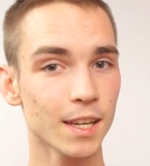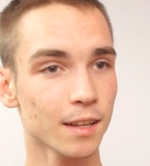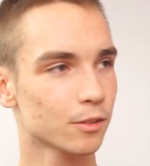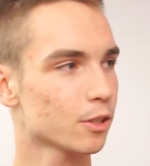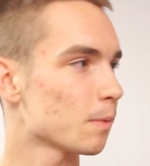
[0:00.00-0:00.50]

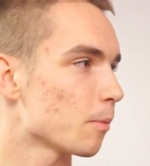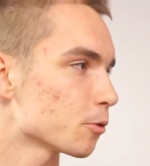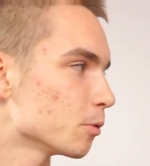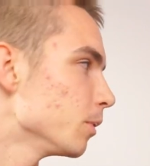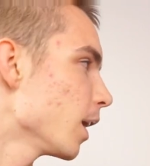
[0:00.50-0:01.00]
nie, to jest po
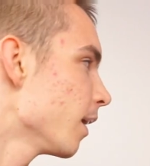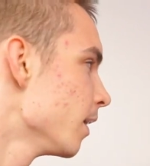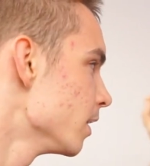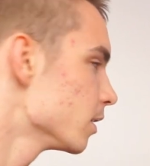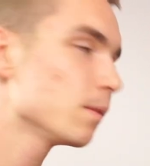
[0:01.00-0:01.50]
prostu moja
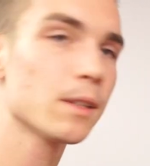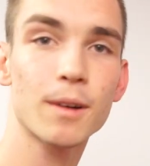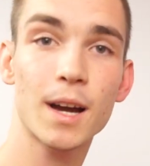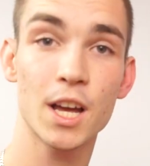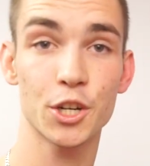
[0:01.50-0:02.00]

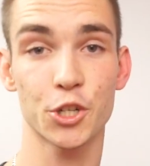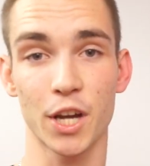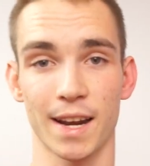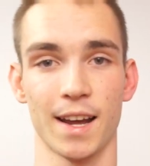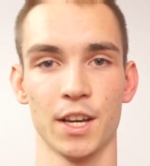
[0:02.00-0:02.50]
zwykła
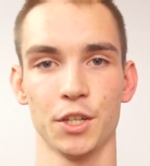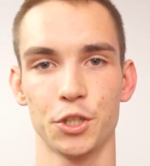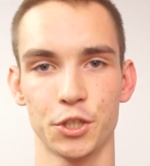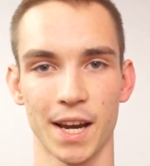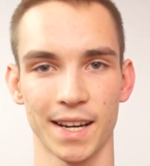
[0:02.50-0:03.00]
szara
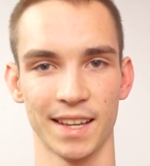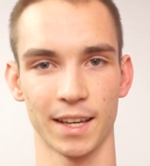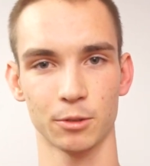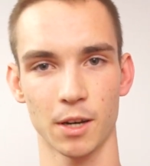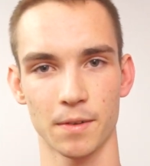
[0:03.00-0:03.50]
ściana,
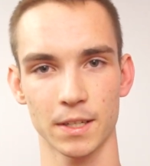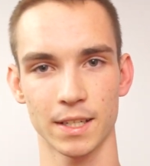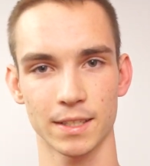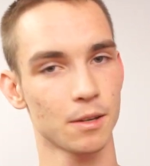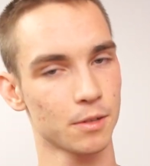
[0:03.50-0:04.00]
na której
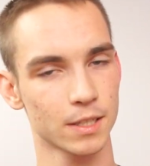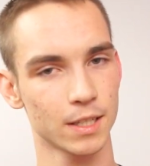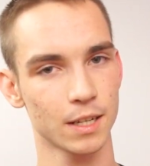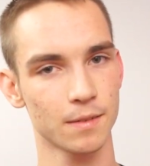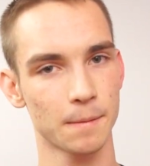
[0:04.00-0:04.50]
właśnie cały czas
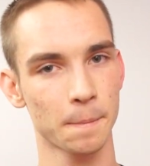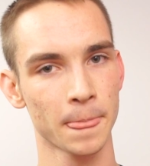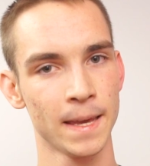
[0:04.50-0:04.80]
nagrywam